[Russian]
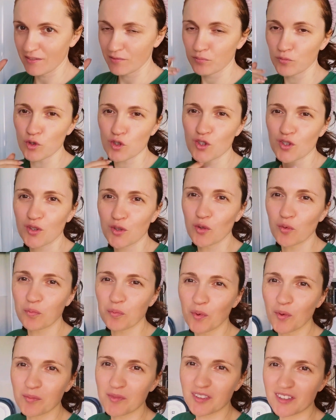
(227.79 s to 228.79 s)
Может, кто
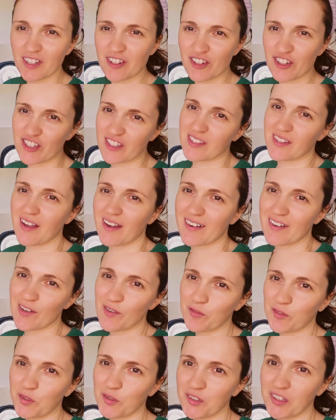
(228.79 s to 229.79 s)
помнит наши старые
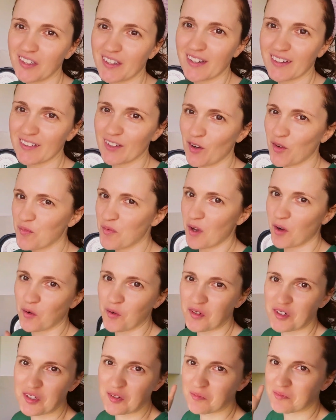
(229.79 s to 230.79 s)
влоги, когда у меня
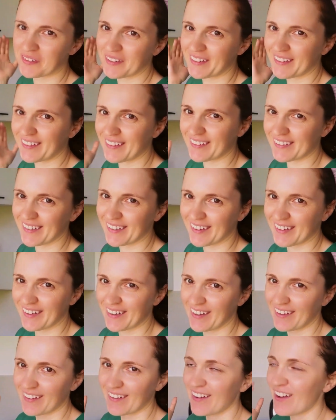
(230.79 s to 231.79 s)
кухня была не
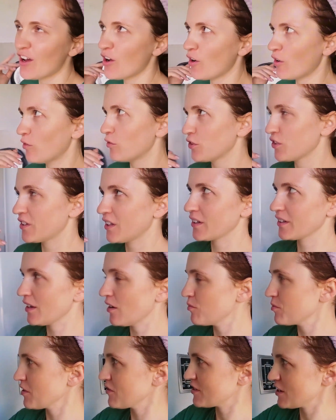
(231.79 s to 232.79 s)
такая. Вот тогда у
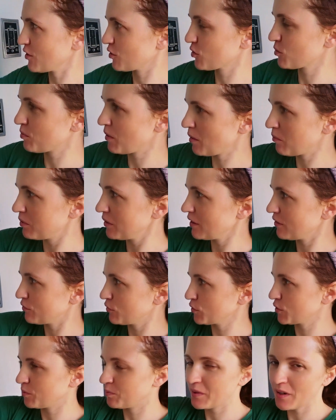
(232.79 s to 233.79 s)
меня вся крупа была
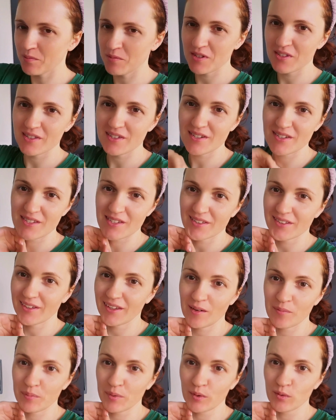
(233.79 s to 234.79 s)
вот прямо здесь. Это я
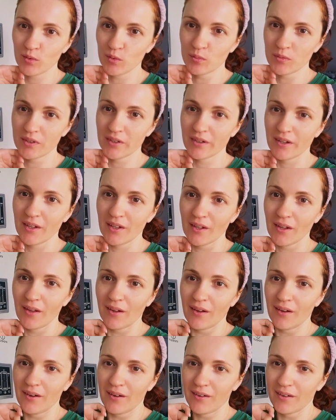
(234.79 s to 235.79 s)
придумала
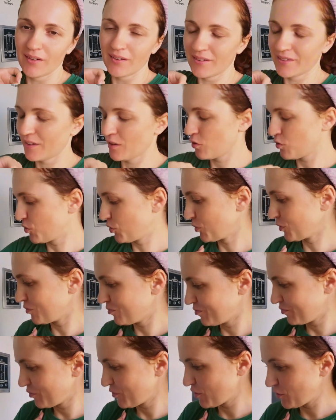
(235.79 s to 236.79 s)
а, такую
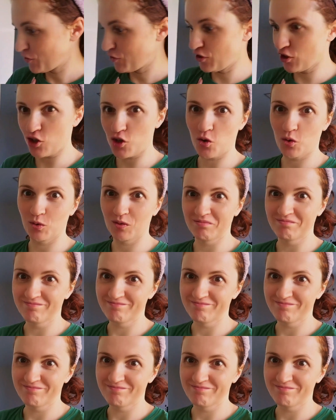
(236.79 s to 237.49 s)
фишку.